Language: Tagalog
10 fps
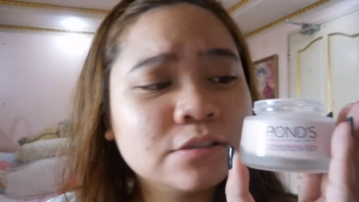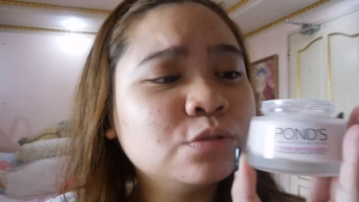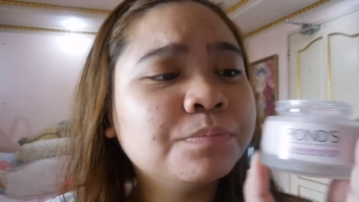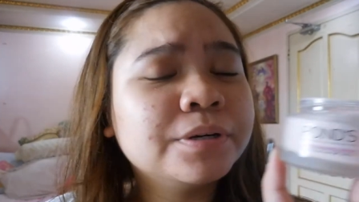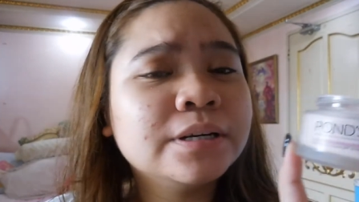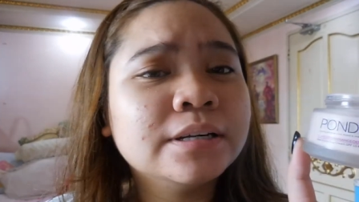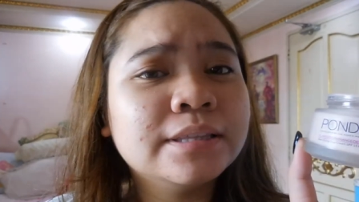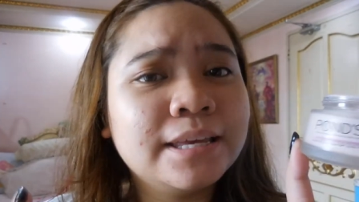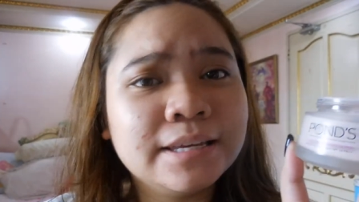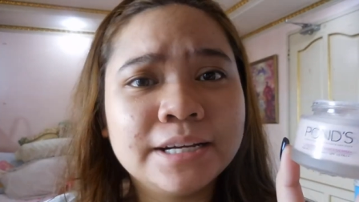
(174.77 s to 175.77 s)
Super
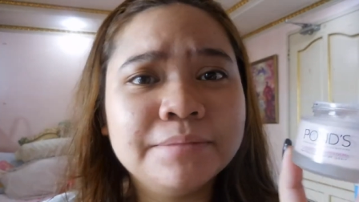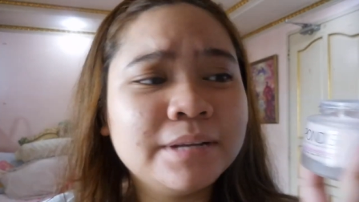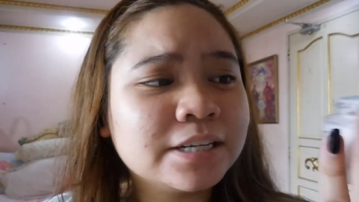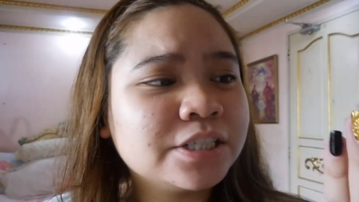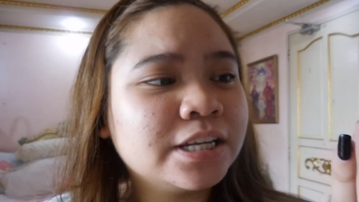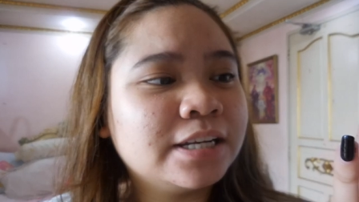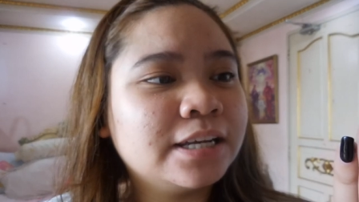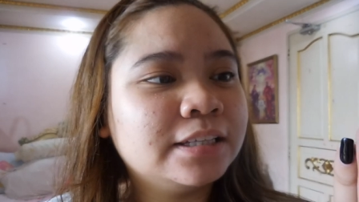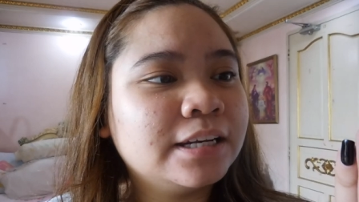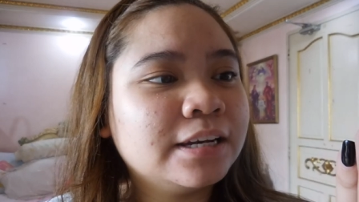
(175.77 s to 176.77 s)
day cream lang siya
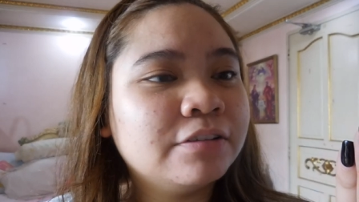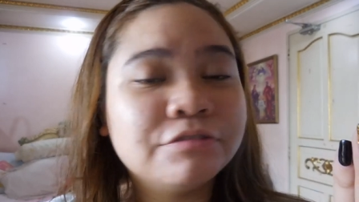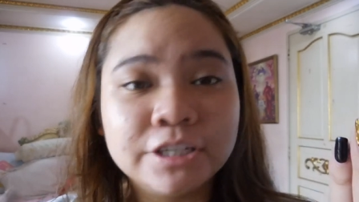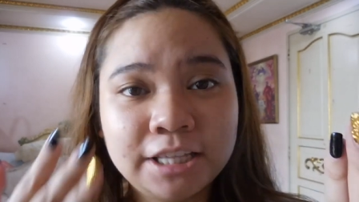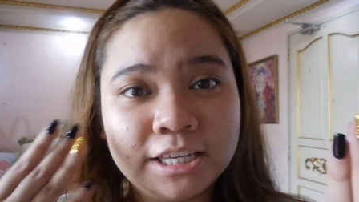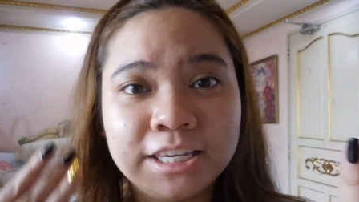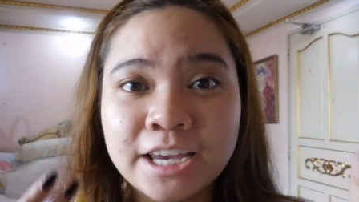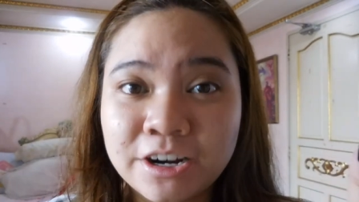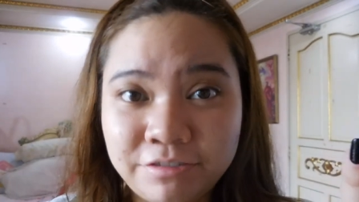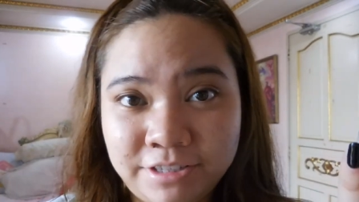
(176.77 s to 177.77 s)
na talagang for taking
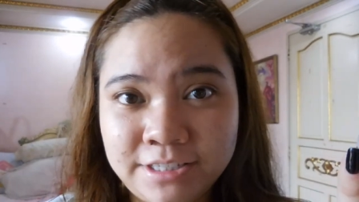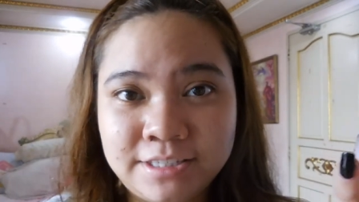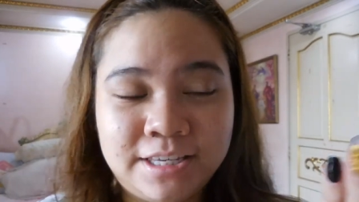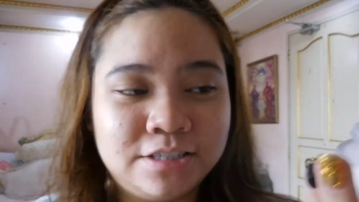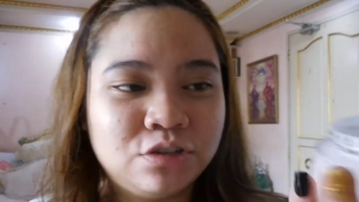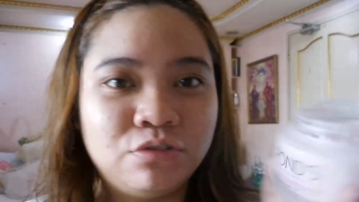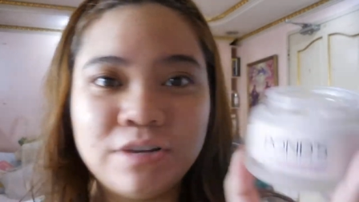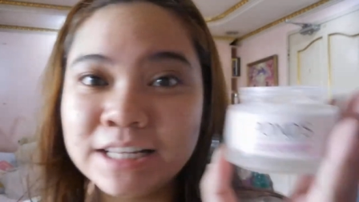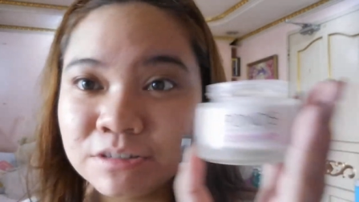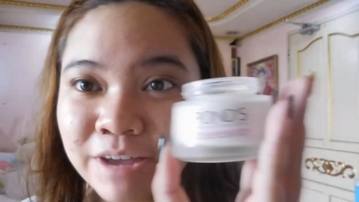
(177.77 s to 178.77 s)
care of the skin. So,
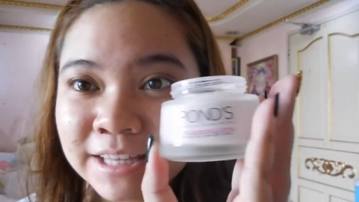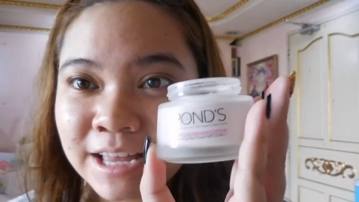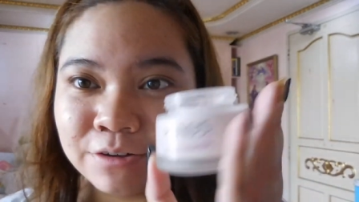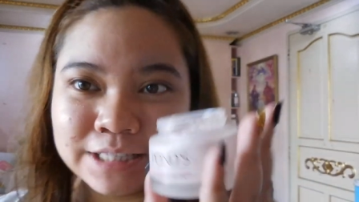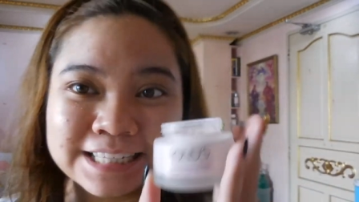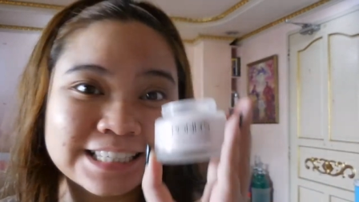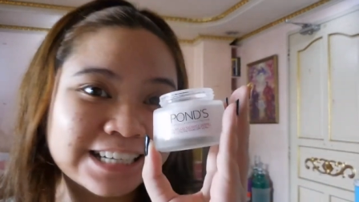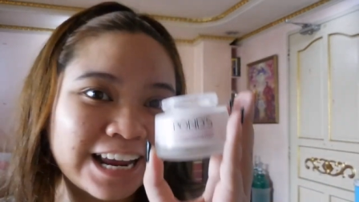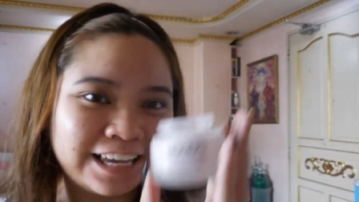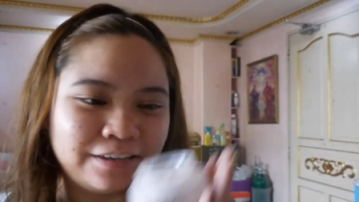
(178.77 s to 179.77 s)
let's find out. Let's
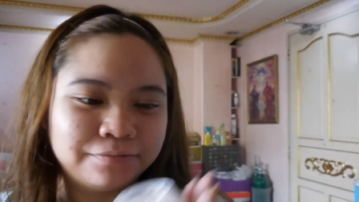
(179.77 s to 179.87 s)
try.